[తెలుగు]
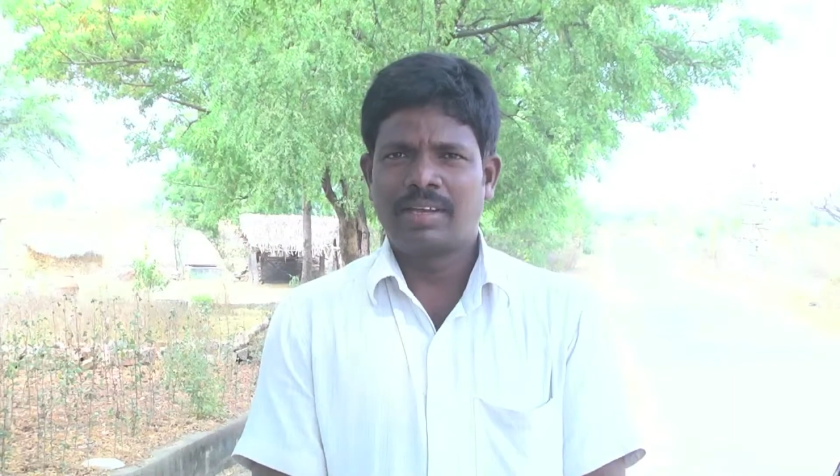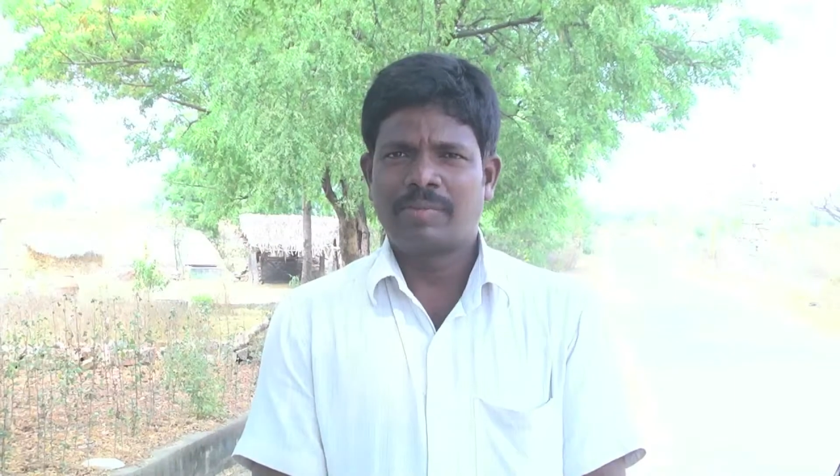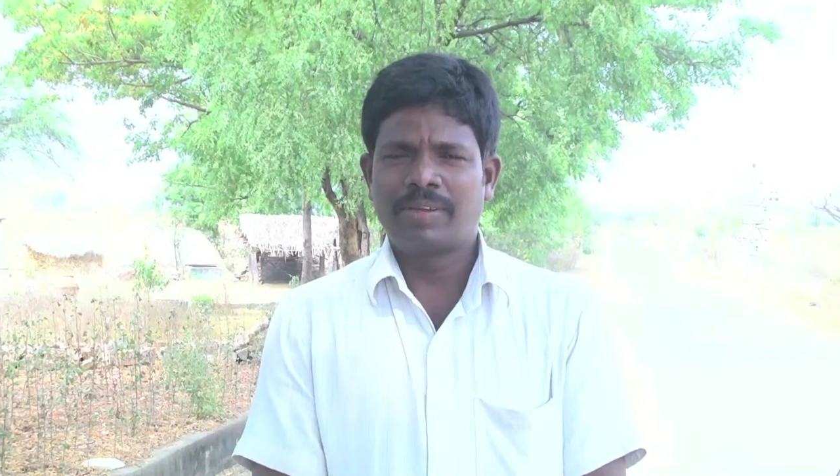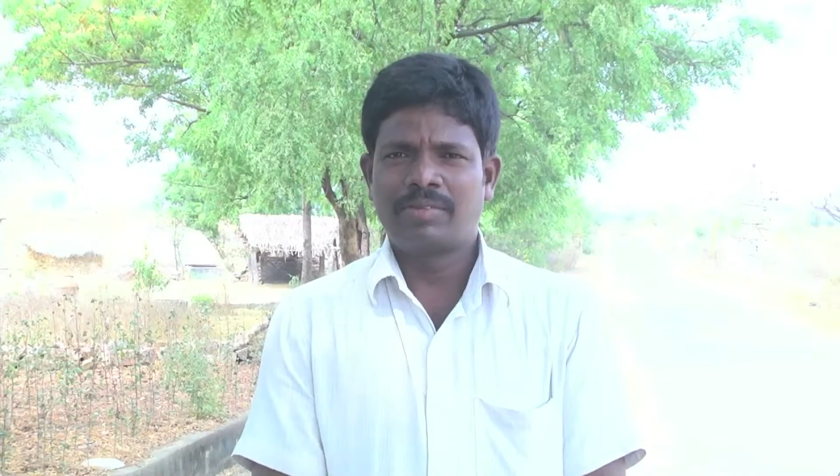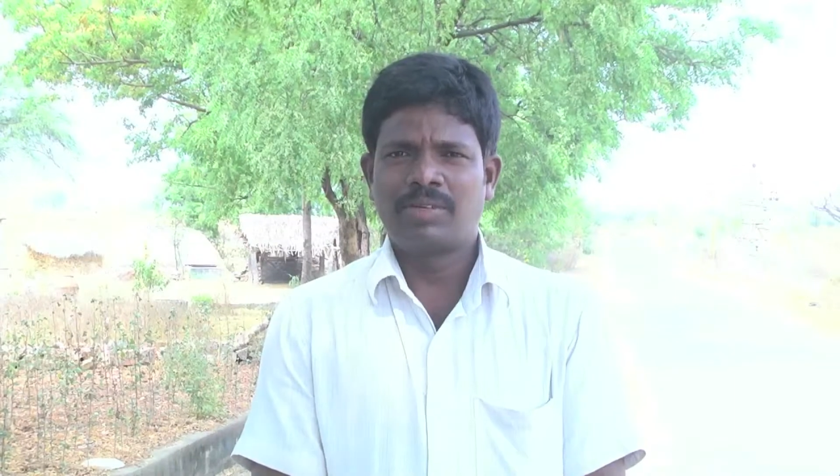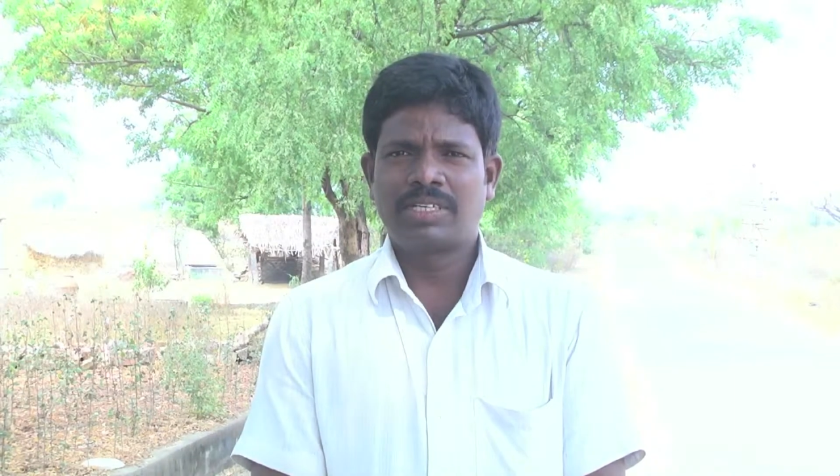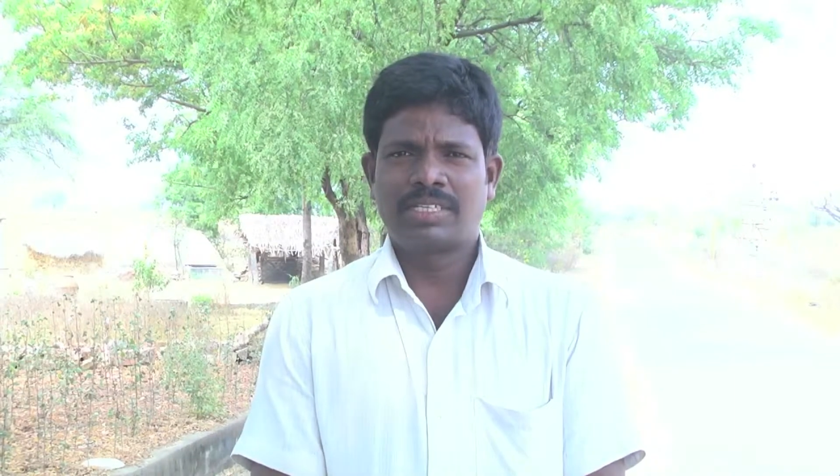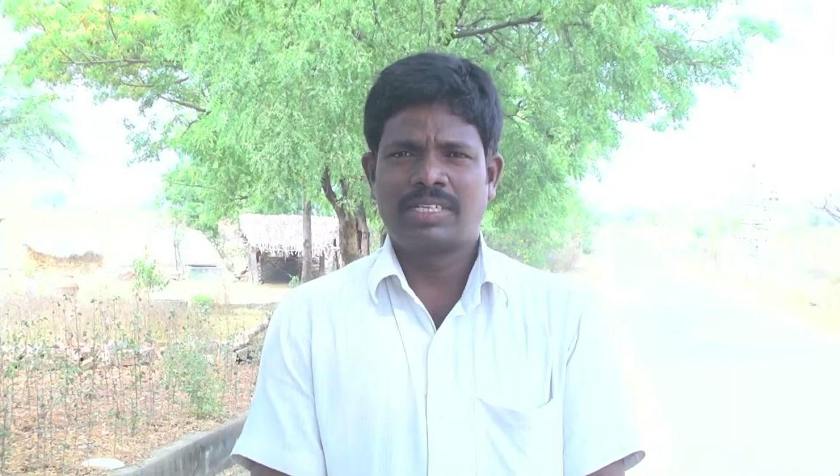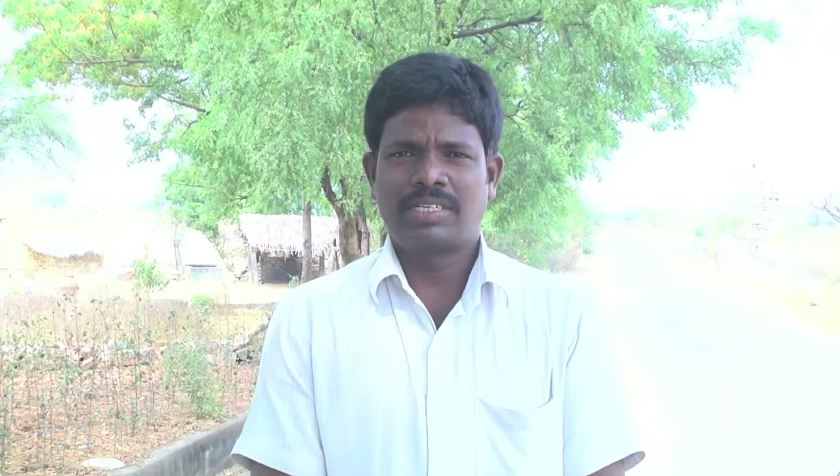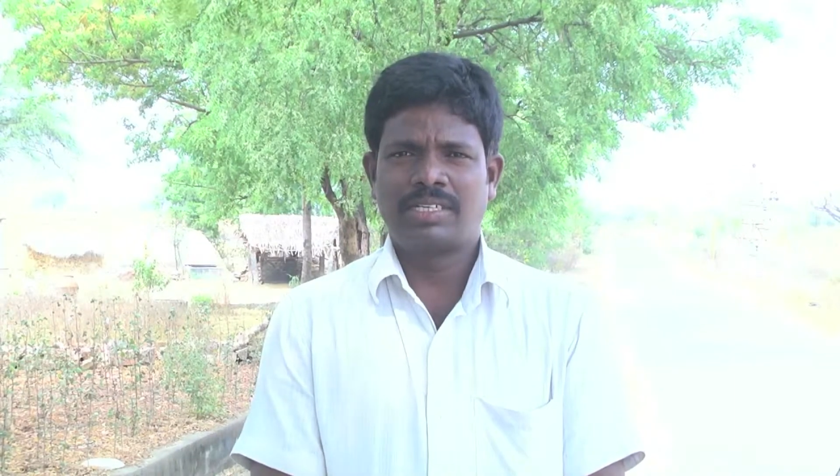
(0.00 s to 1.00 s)
నా పేరు
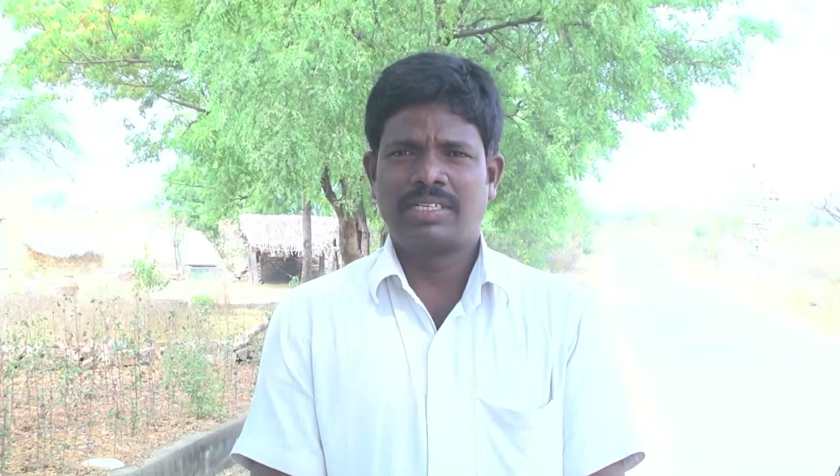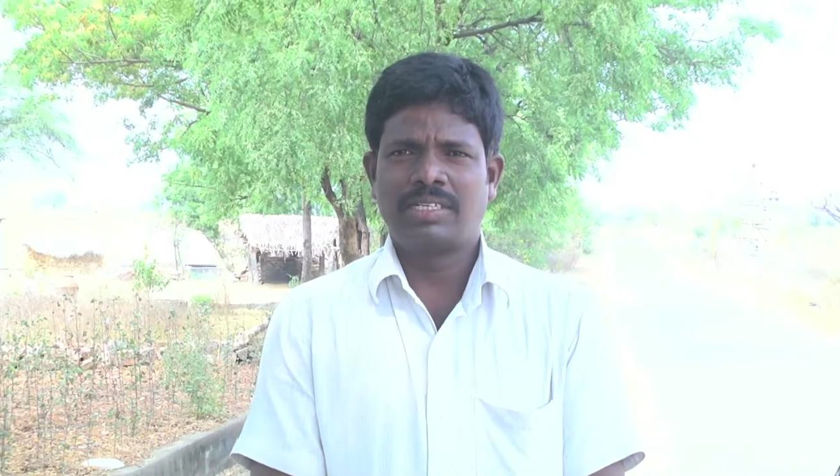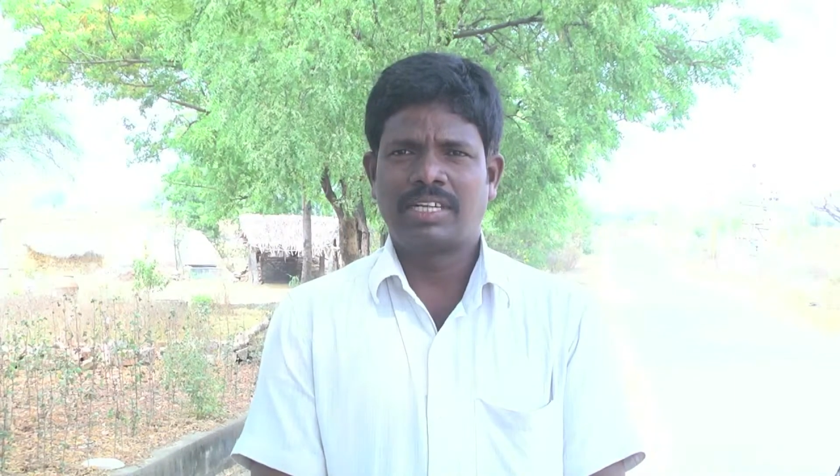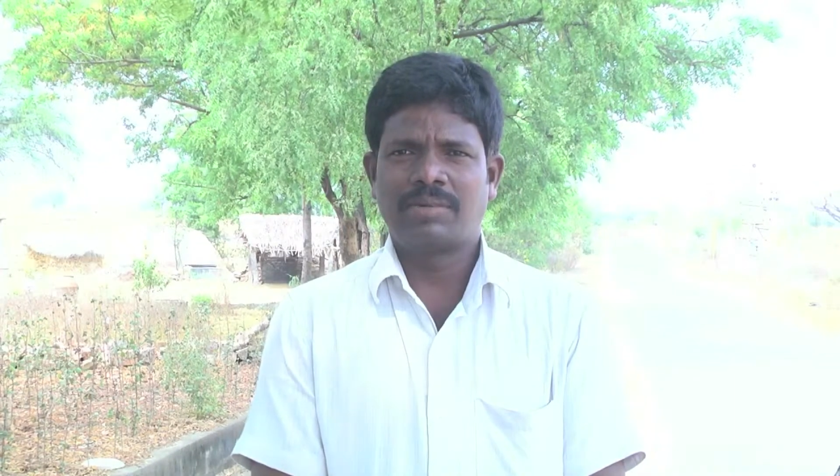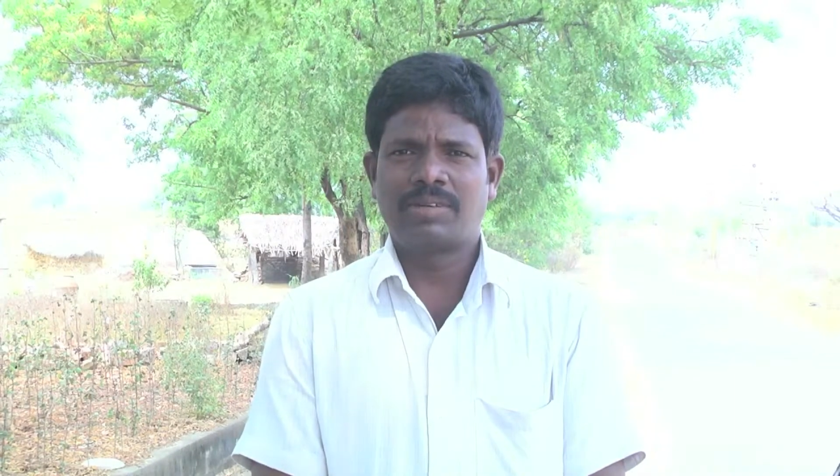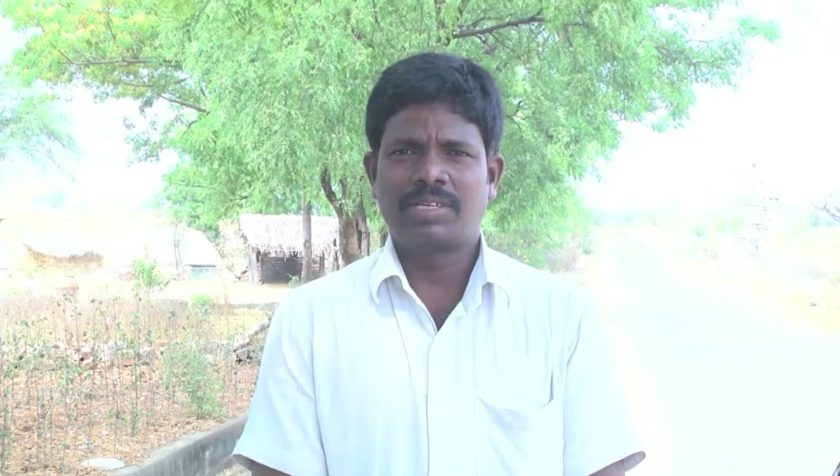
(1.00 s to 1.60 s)
ముఖ్య రెడ్డి గ్రామం